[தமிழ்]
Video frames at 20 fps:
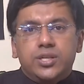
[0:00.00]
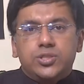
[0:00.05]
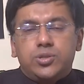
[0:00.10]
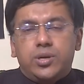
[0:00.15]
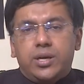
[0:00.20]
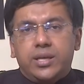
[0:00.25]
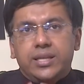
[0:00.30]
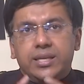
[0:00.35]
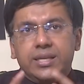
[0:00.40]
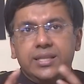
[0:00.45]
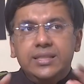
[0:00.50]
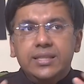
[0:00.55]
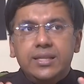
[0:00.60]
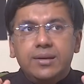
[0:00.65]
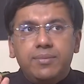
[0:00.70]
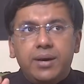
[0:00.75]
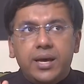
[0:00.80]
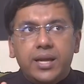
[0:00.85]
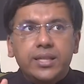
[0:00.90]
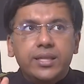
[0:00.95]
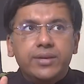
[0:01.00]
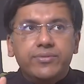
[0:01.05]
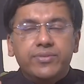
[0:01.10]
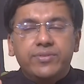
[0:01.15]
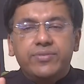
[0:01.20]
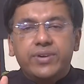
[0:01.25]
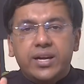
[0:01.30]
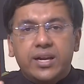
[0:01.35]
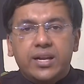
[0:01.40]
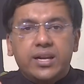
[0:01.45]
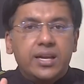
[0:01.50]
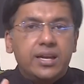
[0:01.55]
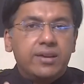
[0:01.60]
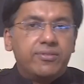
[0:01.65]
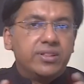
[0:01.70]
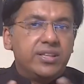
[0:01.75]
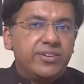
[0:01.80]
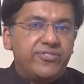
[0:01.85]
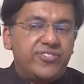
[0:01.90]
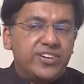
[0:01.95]
ஸோ இந்த மாதிரி
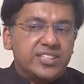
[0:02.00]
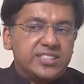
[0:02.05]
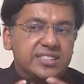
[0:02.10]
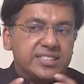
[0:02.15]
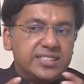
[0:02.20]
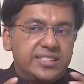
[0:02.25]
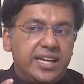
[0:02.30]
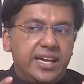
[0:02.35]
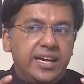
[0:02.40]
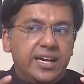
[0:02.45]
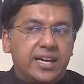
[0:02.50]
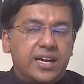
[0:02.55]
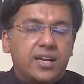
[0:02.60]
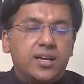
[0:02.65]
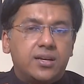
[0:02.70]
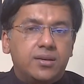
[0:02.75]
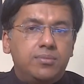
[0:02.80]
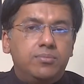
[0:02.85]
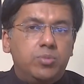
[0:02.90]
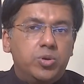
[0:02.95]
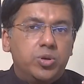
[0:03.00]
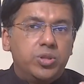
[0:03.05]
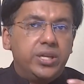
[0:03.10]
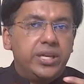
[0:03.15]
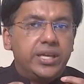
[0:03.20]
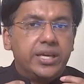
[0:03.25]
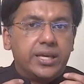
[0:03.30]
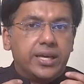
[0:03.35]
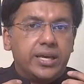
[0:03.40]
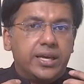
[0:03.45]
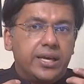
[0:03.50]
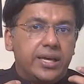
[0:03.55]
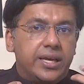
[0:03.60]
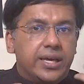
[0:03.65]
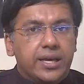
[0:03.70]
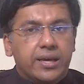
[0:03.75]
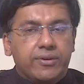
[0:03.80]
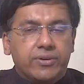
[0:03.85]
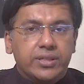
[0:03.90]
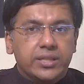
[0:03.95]
விகிதங்கள் வந்து ஃபஸ்ட்டே நடக்கும்போது
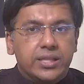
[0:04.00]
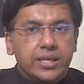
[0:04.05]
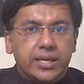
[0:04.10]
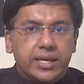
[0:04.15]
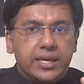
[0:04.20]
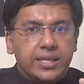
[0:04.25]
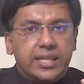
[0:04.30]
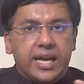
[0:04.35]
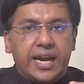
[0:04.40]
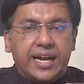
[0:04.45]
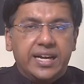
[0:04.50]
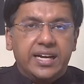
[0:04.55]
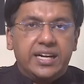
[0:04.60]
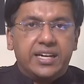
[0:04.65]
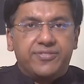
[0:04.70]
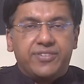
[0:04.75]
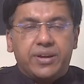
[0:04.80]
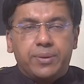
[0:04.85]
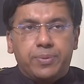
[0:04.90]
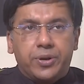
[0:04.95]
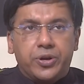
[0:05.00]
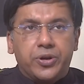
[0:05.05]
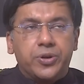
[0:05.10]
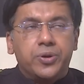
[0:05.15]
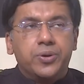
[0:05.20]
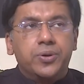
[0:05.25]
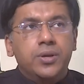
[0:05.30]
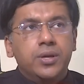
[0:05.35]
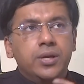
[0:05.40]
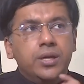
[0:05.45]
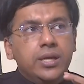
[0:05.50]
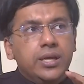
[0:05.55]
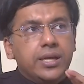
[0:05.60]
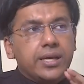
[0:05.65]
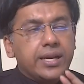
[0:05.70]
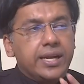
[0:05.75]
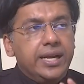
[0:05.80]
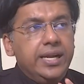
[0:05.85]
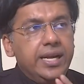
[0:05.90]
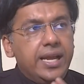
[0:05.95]
நீங்கள் வந்து இதை ஐடென்டிஃபை பண்ணணும்
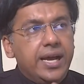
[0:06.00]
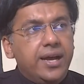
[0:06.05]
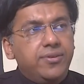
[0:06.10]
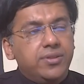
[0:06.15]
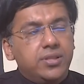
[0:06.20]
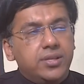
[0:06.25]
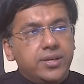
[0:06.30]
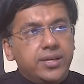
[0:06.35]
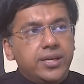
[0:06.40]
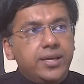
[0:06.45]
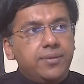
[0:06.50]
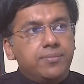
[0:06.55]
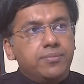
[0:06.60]
ரெண்டாவது